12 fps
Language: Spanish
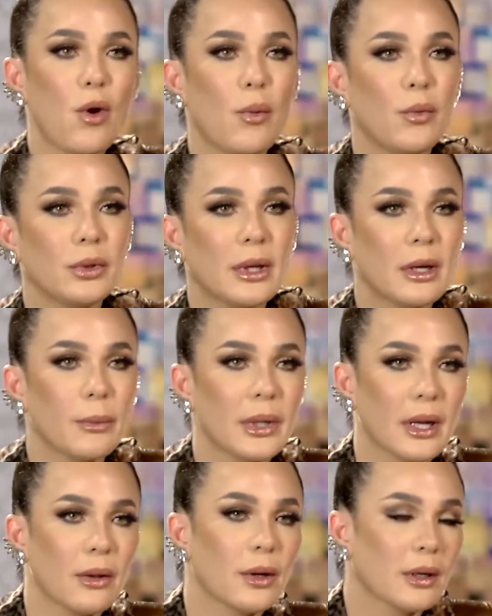común
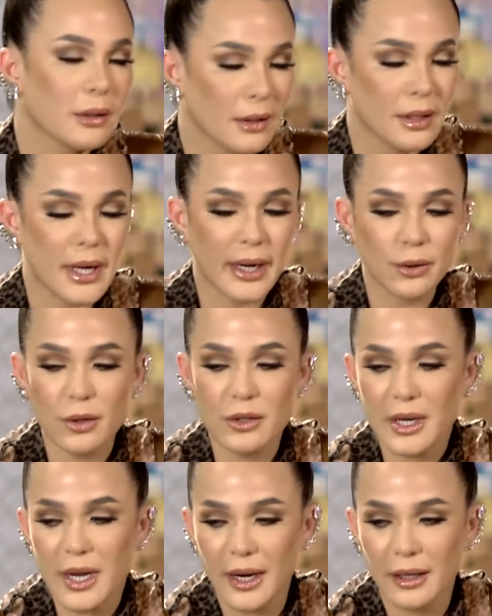denominador, ya que tú lo
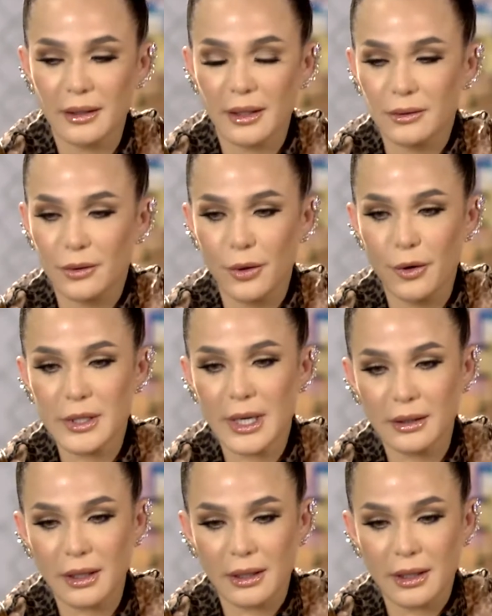señalas, en, todos los
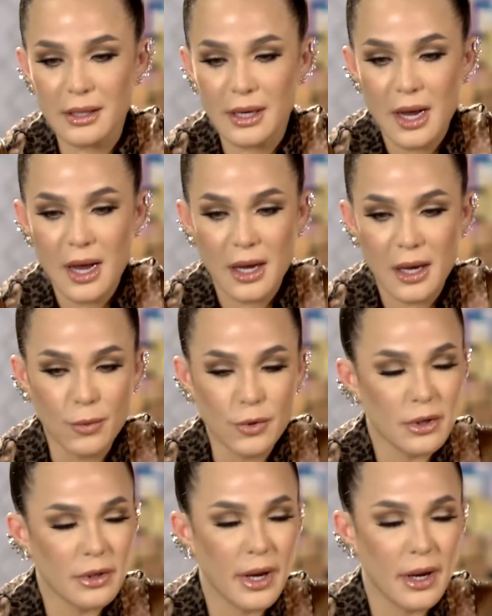artistas, y
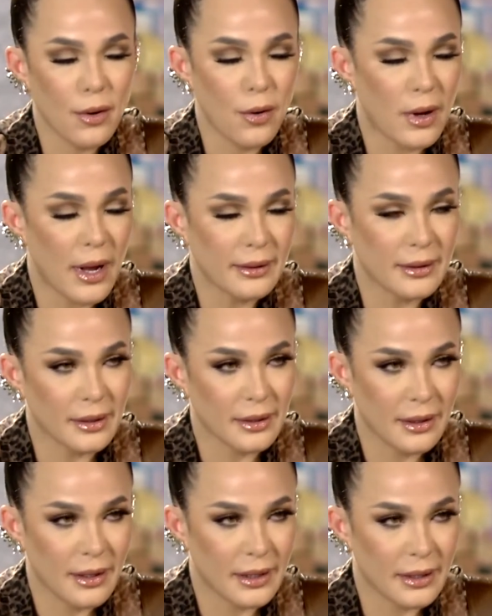muchos de ellos lo cantan
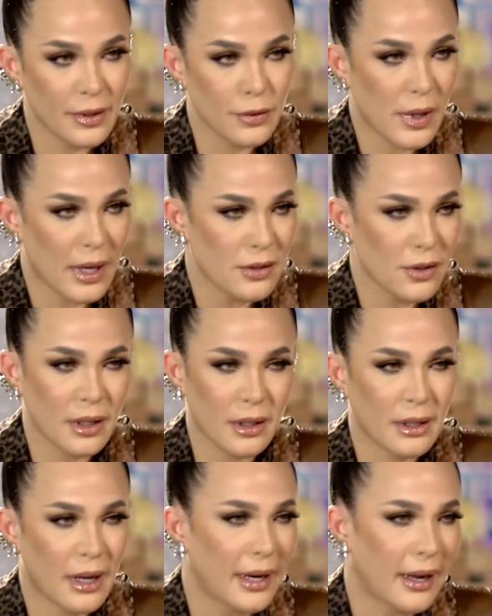a través de sus canciones.
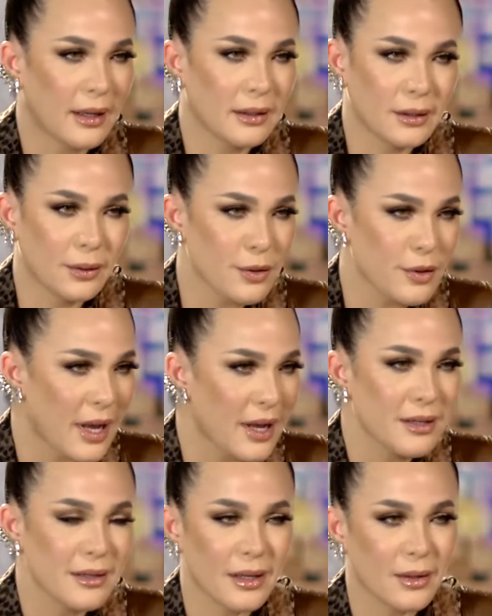Alejandro
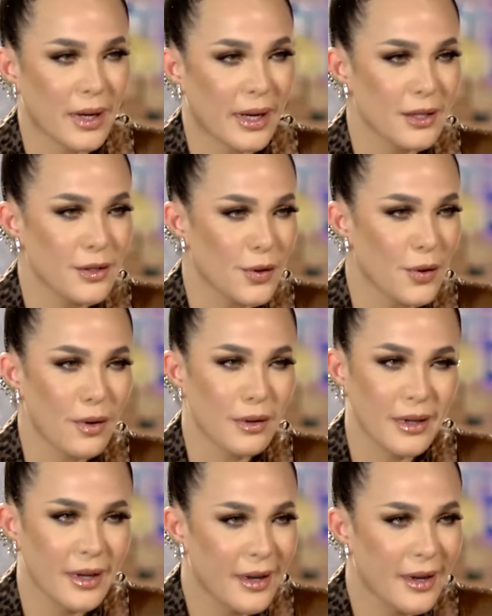Sanz tiene una
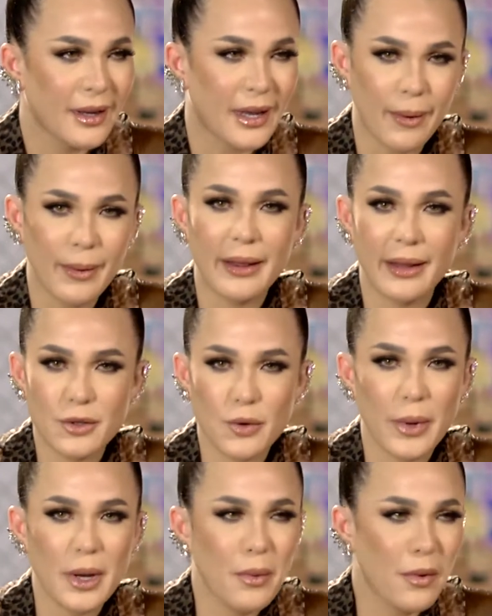canción que habla de eso
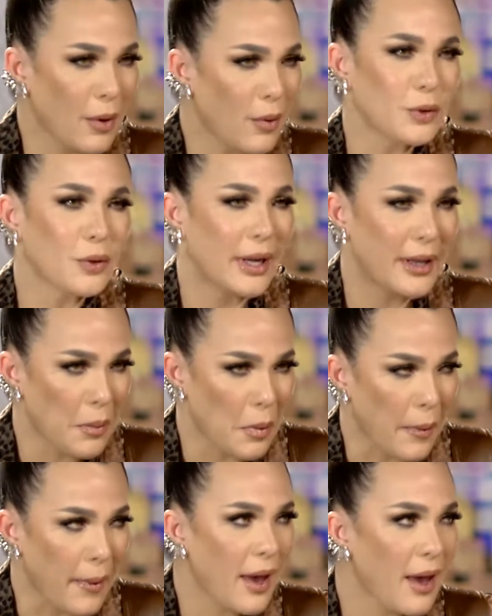mismo, de cuando nadie
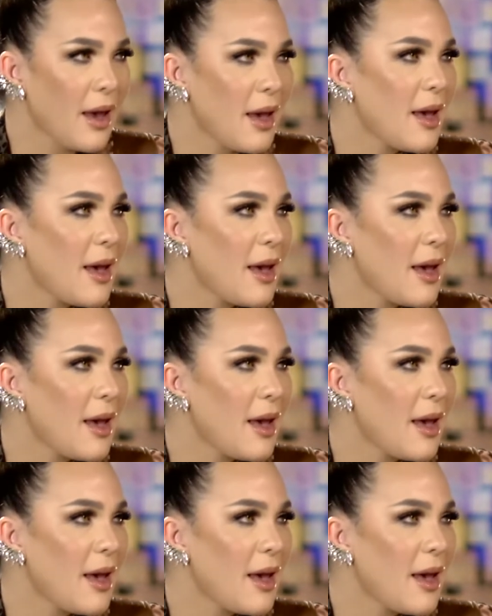me ve.